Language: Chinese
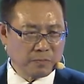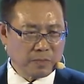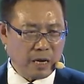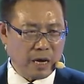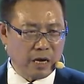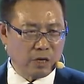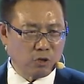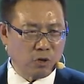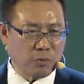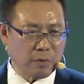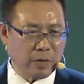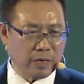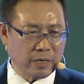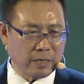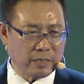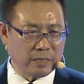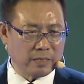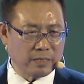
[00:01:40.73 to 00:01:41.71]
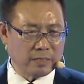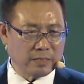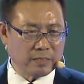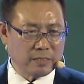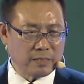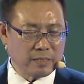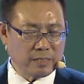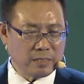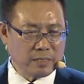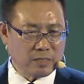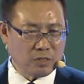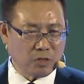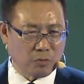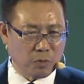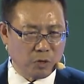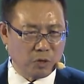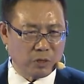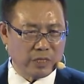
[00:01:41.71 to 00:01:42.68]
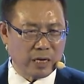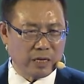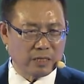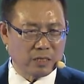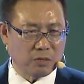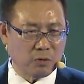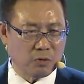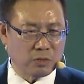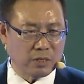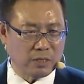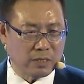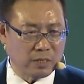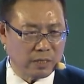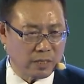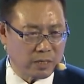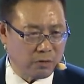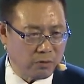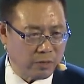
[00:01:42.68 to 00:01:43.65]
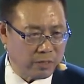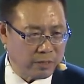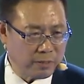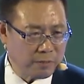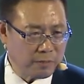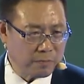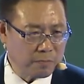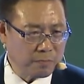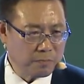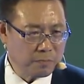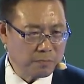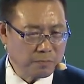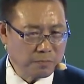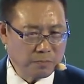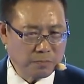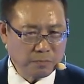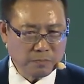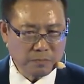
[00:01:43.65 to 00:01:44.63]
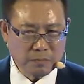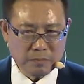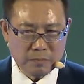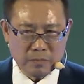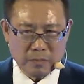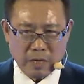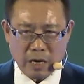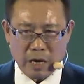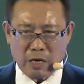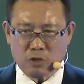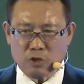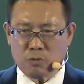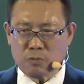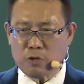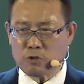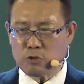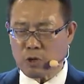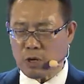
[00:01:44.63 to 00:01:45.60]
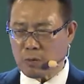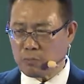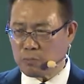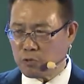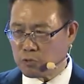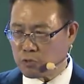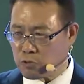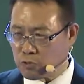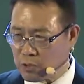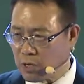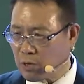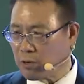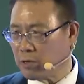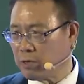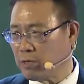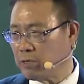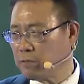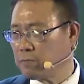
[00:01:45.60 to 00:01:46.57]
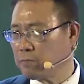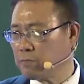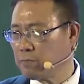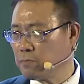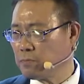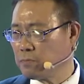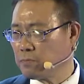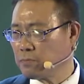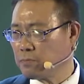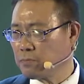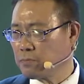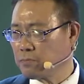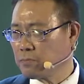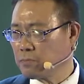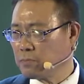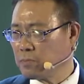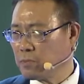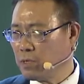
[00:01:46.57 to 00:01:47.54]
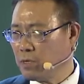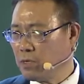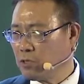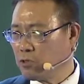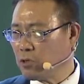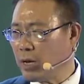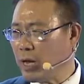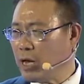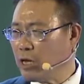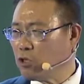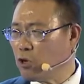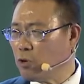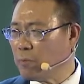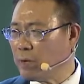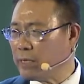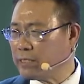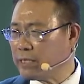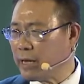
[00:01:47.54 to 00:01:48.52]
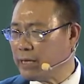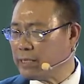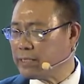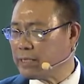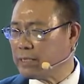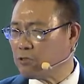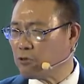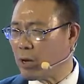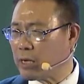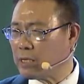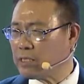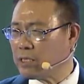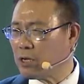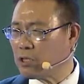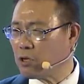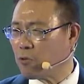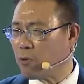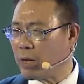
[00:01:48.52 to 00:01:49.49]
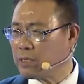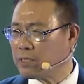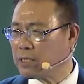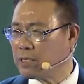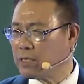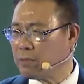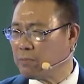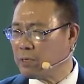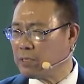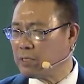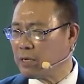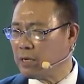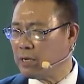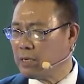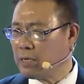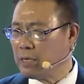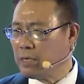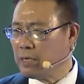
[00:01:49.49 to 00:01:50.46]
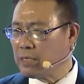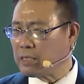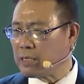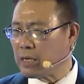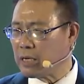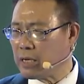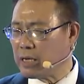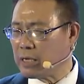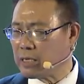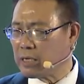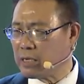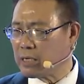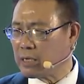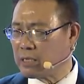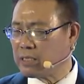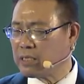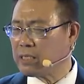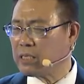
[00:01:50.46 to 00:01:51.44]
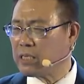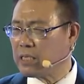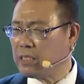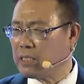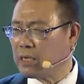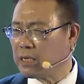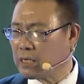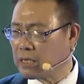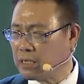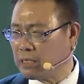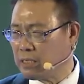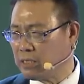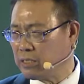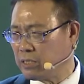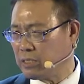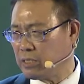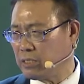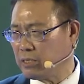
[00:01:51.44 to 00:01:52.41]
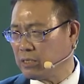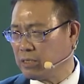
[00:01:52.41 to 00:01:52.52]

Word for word: 艾多美有没有这样的东西呢？各位，艾多美全部除掉了。所以艾多美在这个传销的环境里面呢，写了一个一个新的一个历史。